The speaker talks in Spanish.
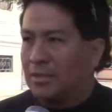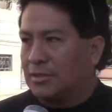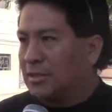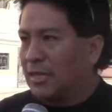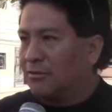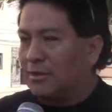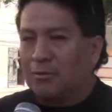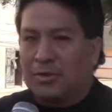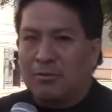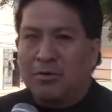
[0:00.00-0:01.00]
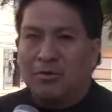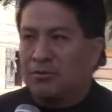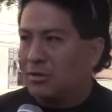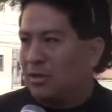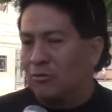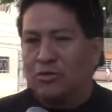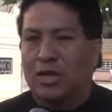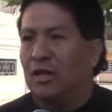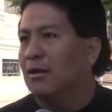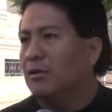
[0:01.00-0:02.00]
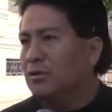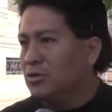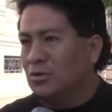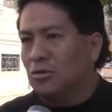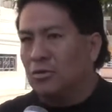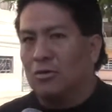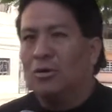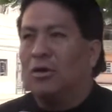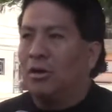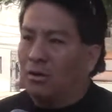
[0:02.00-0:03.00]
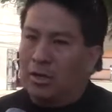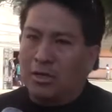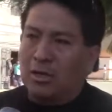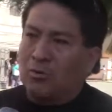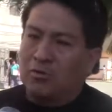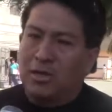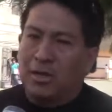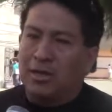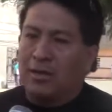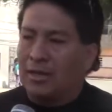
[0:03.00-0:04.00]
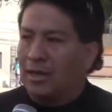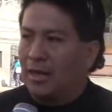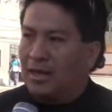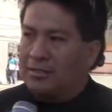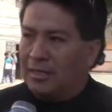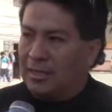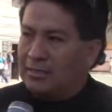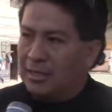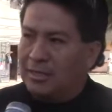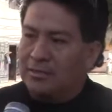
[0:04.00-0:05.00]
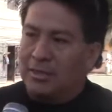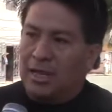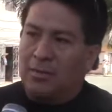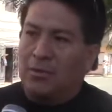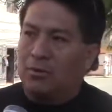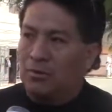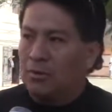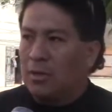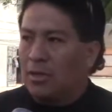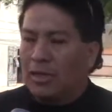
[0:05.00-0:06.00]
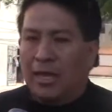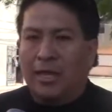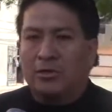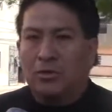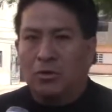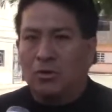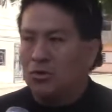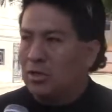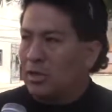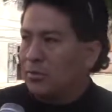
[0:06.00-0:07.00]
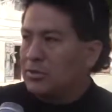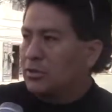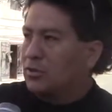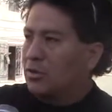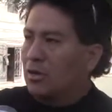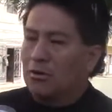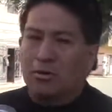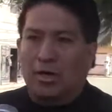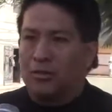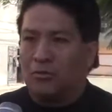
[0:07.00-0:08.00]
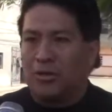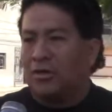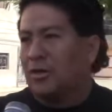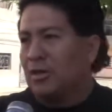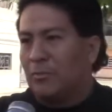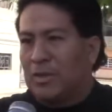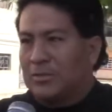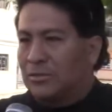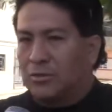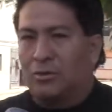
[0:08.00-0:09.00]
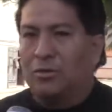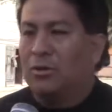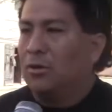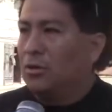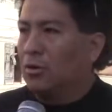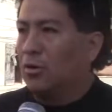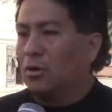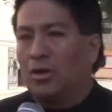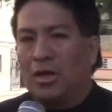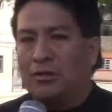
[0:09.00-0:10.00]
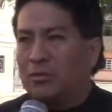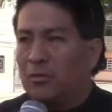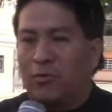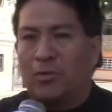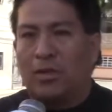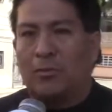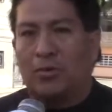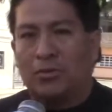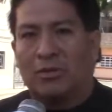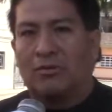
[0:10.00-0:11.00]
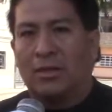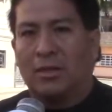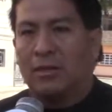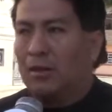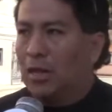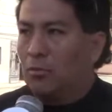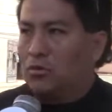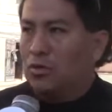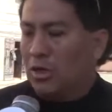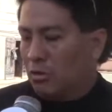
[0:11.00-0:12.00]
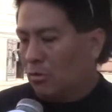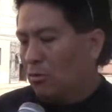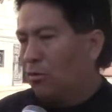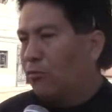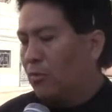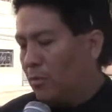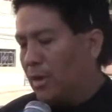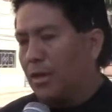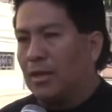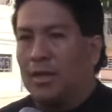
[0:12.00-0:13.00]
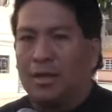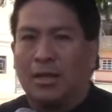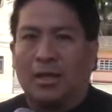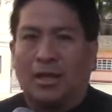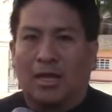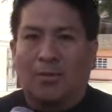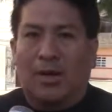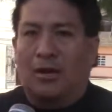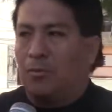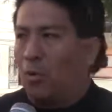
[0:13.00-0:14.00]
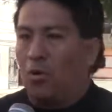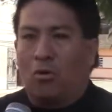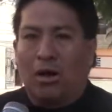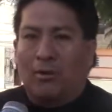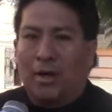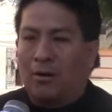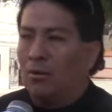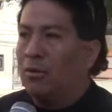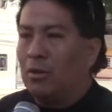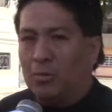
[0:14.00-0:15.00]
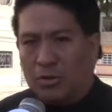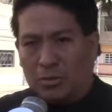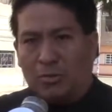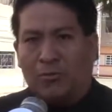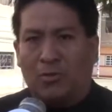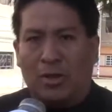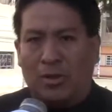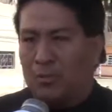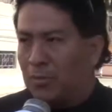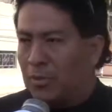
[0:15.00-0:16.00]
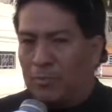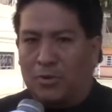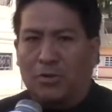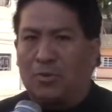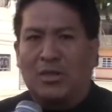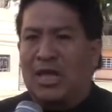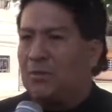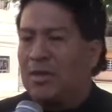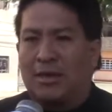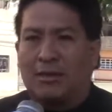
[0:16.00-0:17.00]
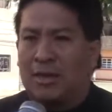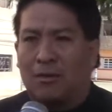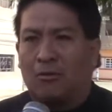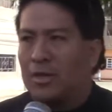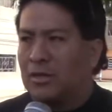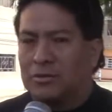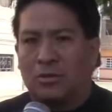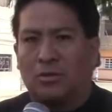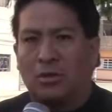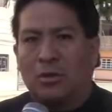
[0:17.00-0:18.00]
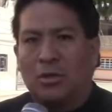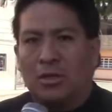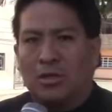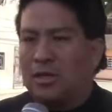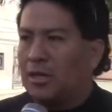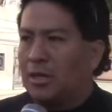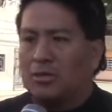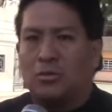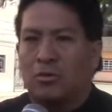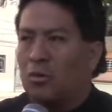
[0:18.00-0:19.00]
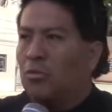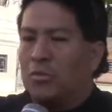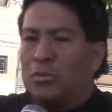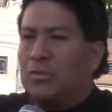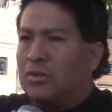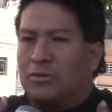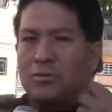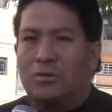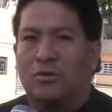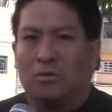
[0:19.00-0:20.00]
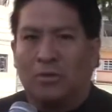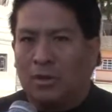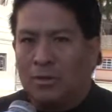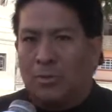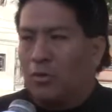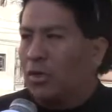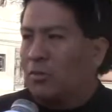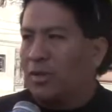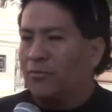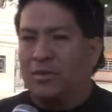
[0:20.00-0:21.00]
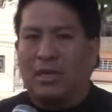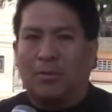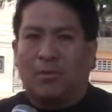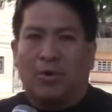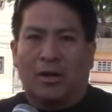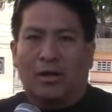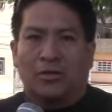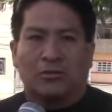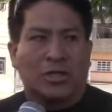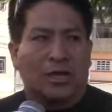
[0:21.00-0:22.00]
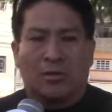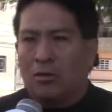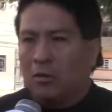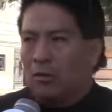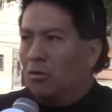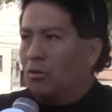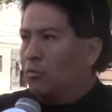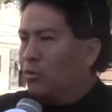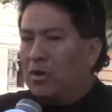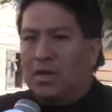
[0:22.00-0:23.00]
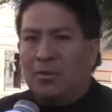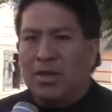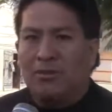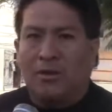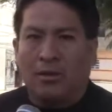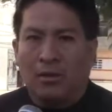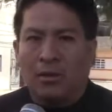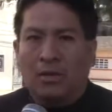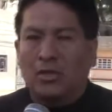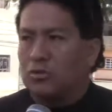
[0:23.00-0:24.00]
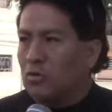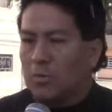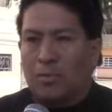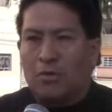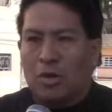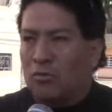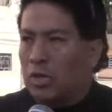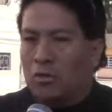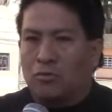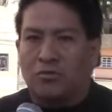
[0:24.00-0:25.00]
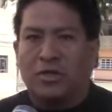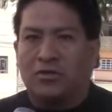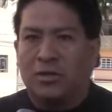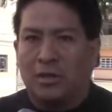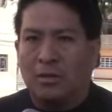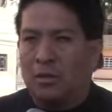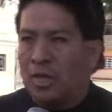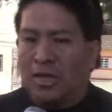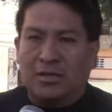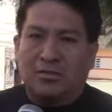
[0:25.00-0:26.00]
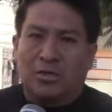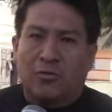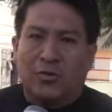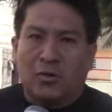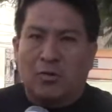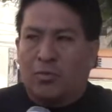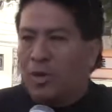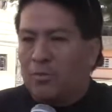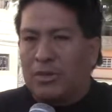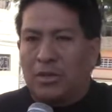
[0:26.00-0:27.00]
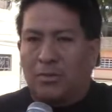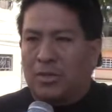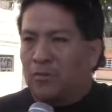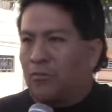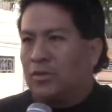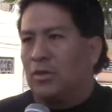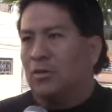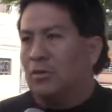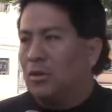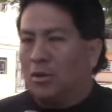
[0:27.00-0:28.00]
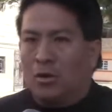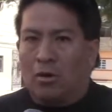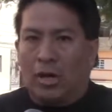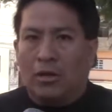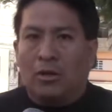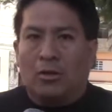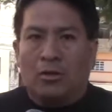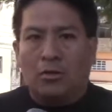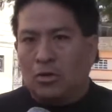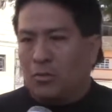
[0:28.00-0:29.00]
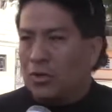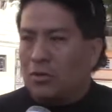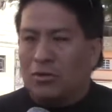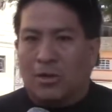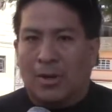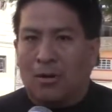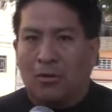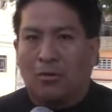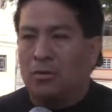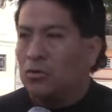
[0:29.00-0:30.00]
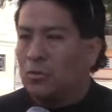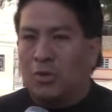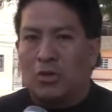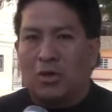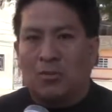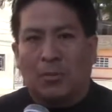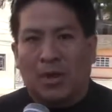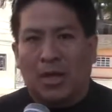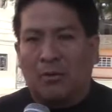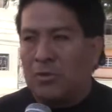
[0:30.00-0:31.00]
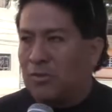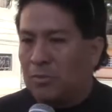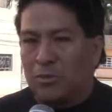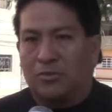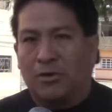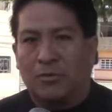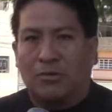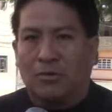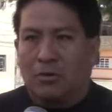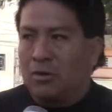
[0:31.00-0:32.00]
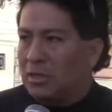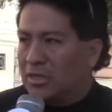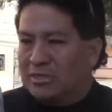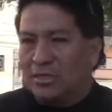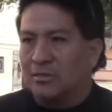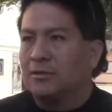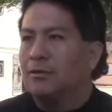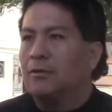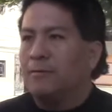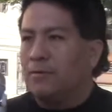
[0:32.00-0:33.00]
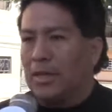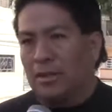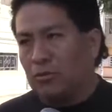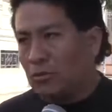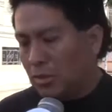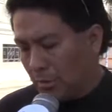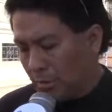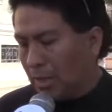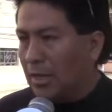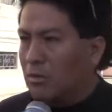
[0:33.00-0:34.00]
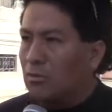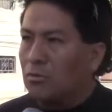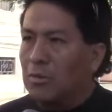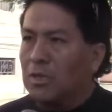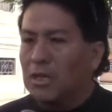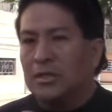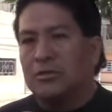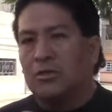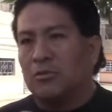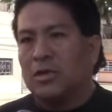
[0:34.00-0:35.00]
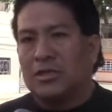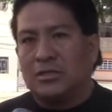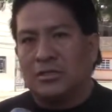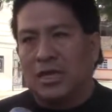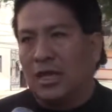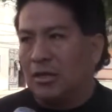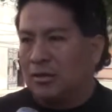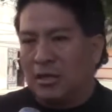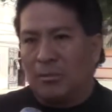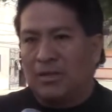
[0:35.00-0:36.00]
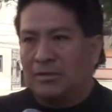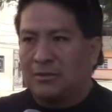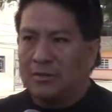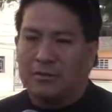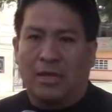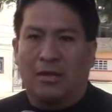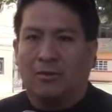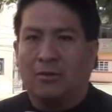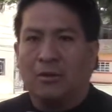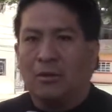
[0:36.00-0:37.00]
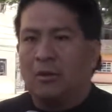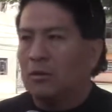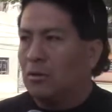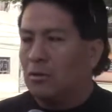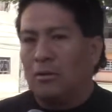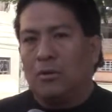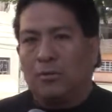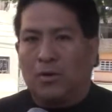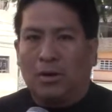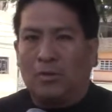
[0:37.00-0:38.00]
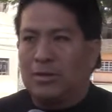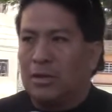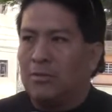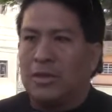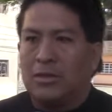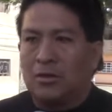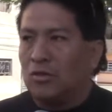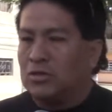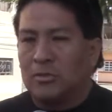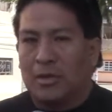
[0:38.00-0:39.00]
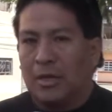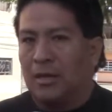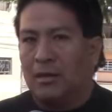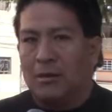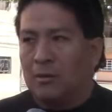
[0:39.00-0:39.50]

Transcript: Si quieren ser mis amigos, lo serán. Si no, no. Ahora quiero mostrarles de que ese, ese, ese cambio que he hecho yo, dirán, pues el señor Carrasco ya no es de más acción. No, esa es mi forma de protesta. Hay muchos que lo, forman en, quemar el polo o lavarlo, pero esa es mi forma de, expresión. A mí nadie me quita la obligación y el derecho o mi, decisión de poder manifestarme por las redes sociales o públicamente. Eso no hay, una injusticia. El que se siente ofendido, pues lamentablemente ofendido. Ahora, yo no estoy pidiendo trabajo, yo estoy pidiendo que me paguen mis tiempos de servicio. ¿Cuánto tiempo? Mire, tú trabajé el año 2015, 2016 y tres meses este año. ¿no? Pero lamentablemente no se me da.